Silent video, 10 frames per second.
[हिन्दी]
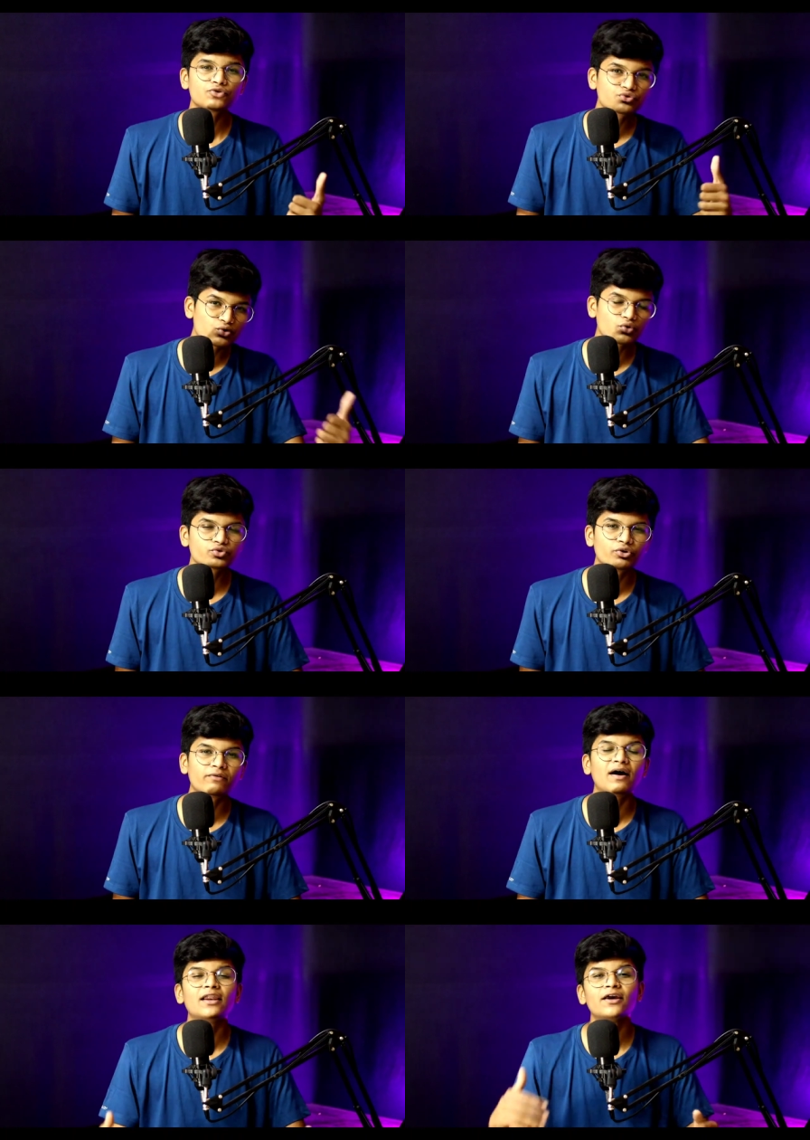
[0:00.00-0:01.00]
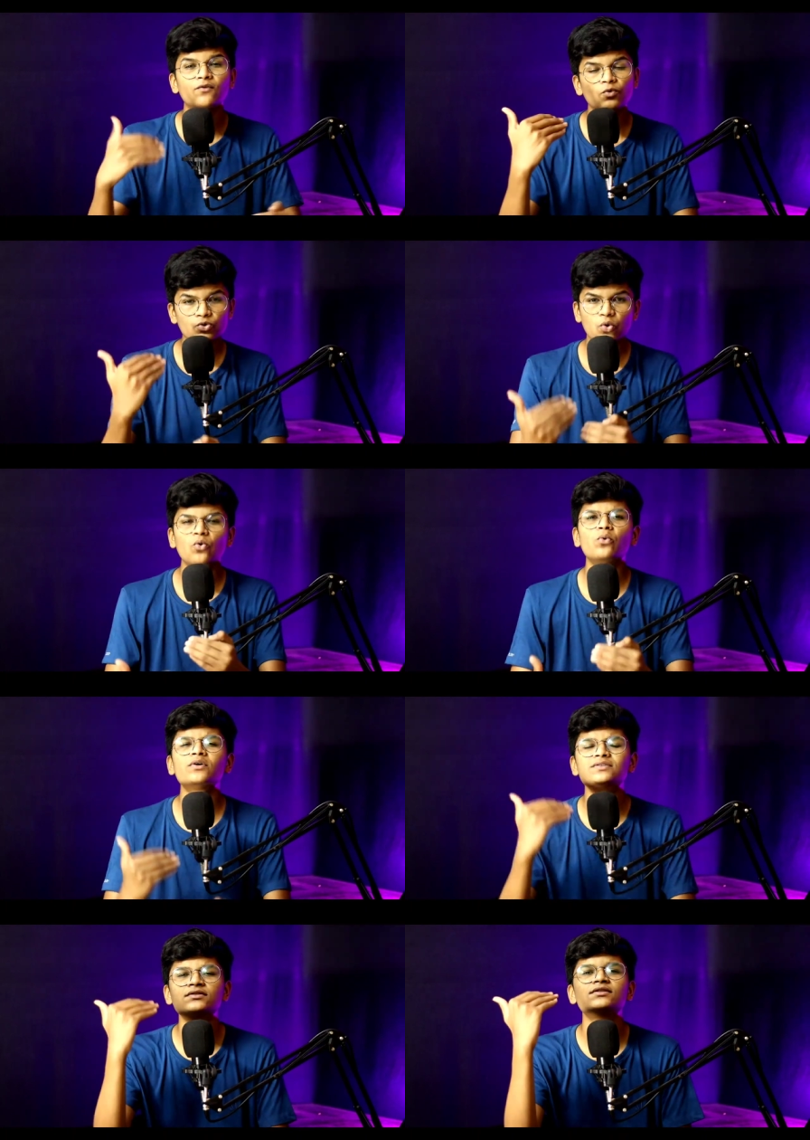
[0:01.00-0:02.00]
जो स्ट्रोक्स होने वाले हैं वो
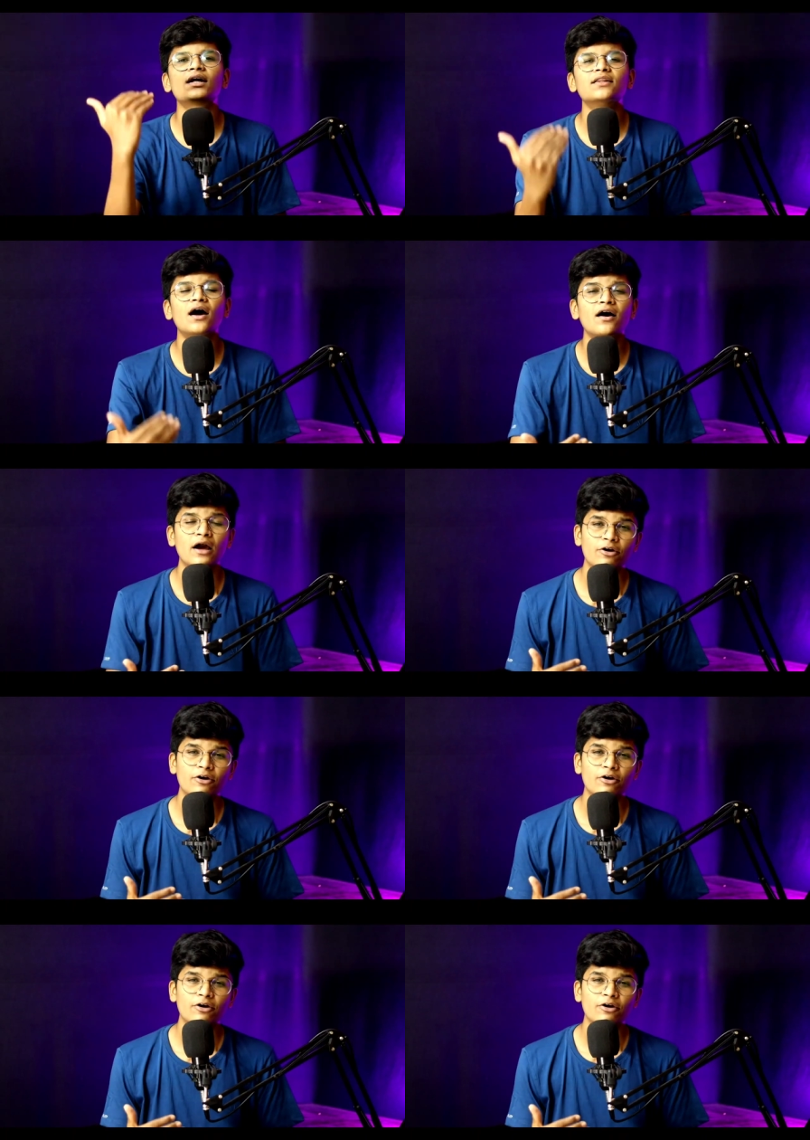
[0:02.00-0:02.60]
थोड़े से ज़्यादा